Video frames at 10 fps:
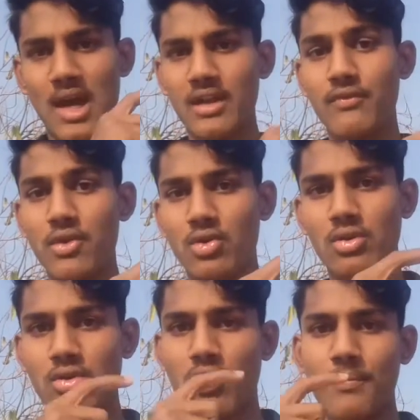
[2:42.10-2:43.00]
आर एफ
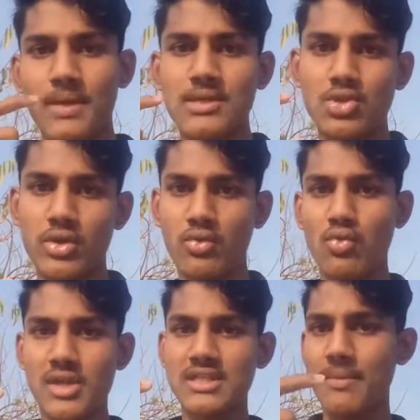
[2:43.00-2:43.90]
डॉट कॉम की जो
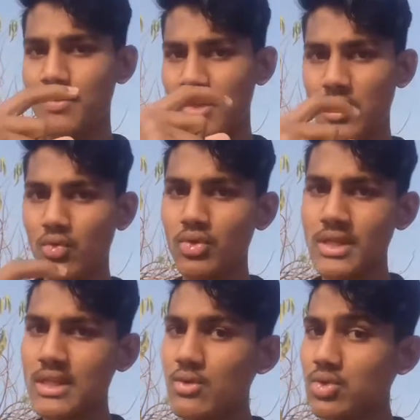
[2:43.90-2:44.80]
कुकीज़ आपने डाउनलोड
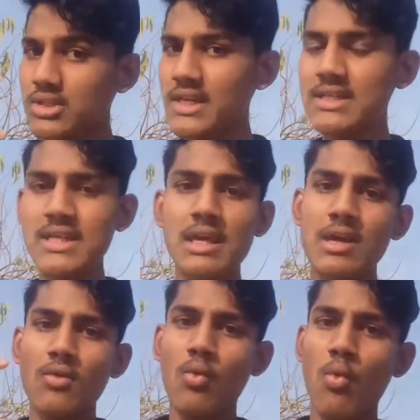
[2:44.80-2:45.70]
की थी उस साइट से
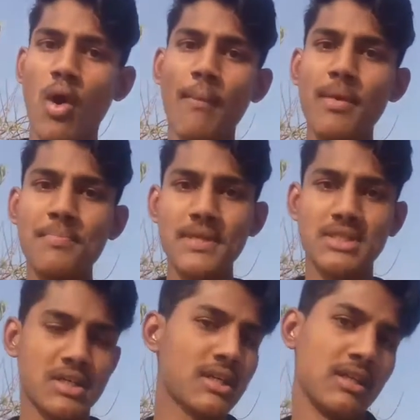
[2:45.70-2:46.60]
वो वहाँ पे
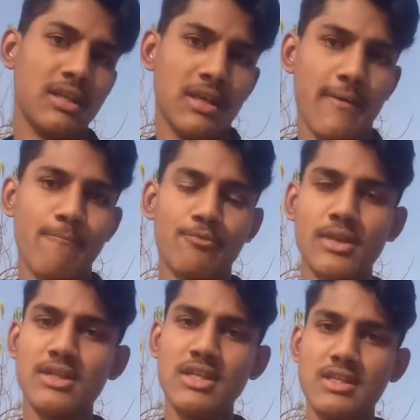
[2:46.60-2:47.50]
पेस्ट कर देनी है
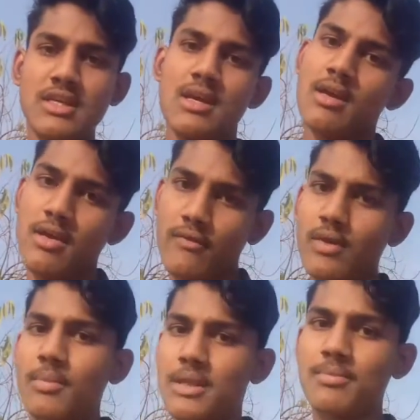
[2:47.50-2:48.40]
जिससे
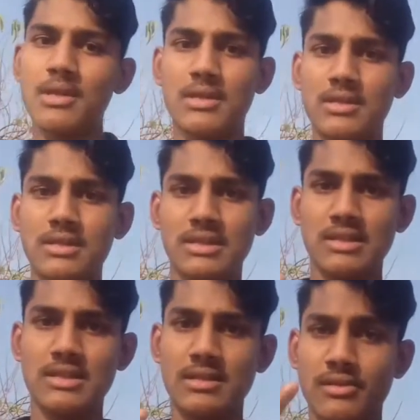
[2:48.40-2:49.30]
फिर बाद में
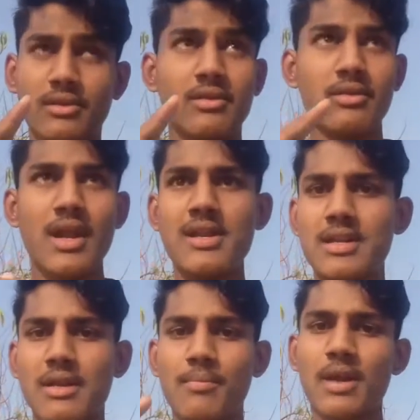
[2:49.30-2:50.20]
राइट
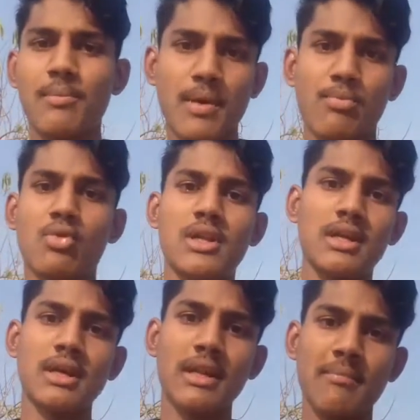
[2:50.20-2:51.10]
टिक मार्क पे आपको
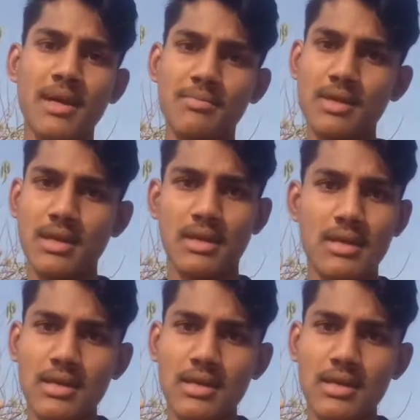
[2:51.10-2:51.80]
क्लिक करना है बाद में